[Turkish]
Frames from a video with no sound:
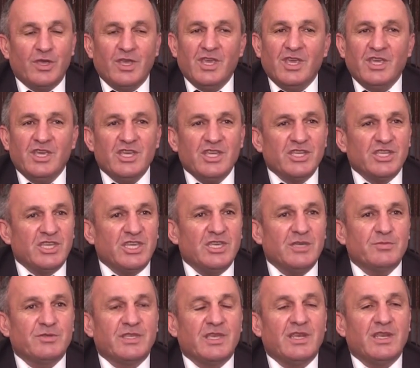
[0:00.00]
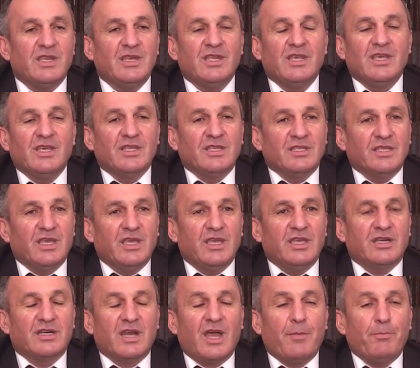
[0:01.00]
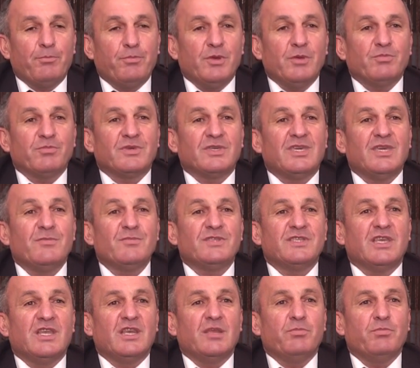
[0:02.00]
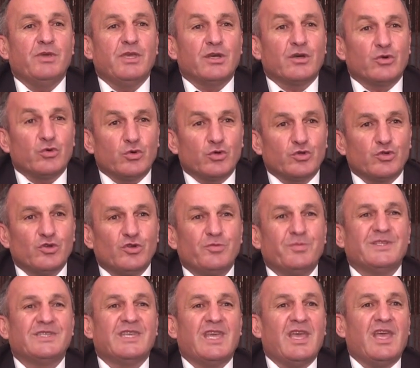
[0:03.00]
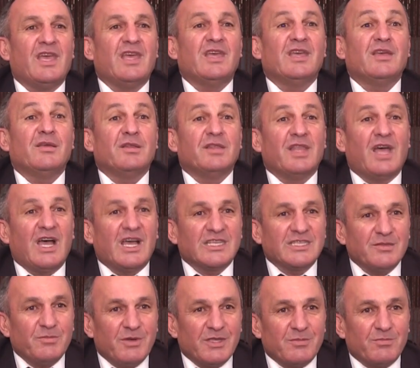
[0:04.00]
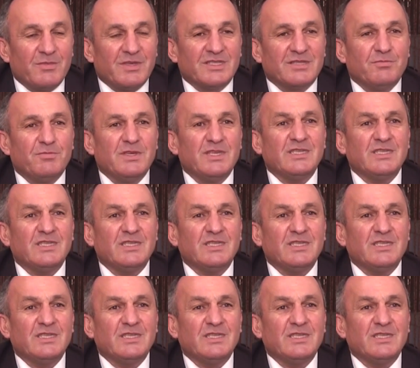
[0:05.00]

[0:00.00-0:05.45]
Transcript: Ne kadar Hiç güzel. kimsenin e, Rabbim kimsenin bir kuruşunu bize nasip etmesin.